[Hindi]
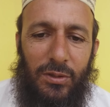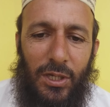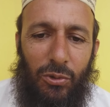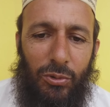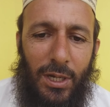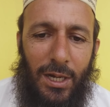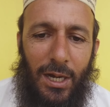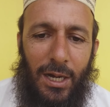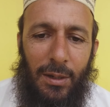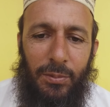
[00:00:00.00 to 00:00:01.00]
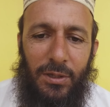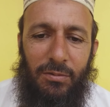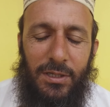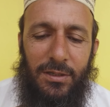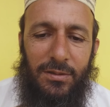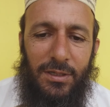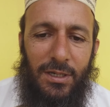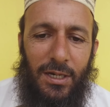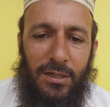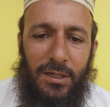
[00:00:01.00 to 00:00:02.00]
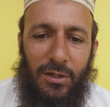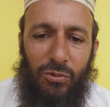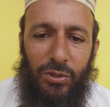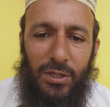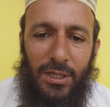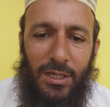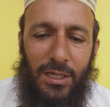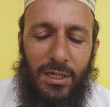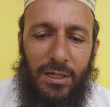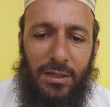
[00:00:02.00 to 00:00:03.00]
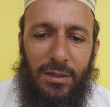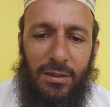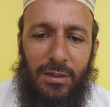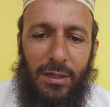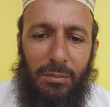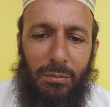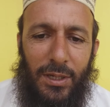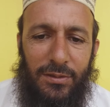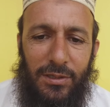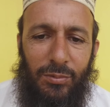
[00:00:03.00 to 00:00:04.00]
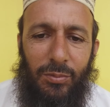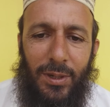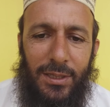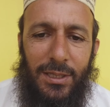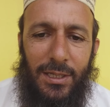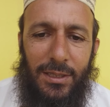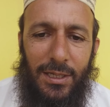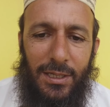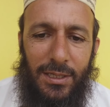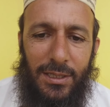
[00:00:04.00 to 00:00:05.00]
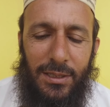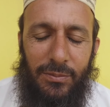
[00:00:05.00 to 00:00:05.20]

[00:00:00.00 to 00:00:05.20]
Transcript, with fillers: देखो ना आपकी वजह से अगर कोई एक नमाजी भी बन जाता है ना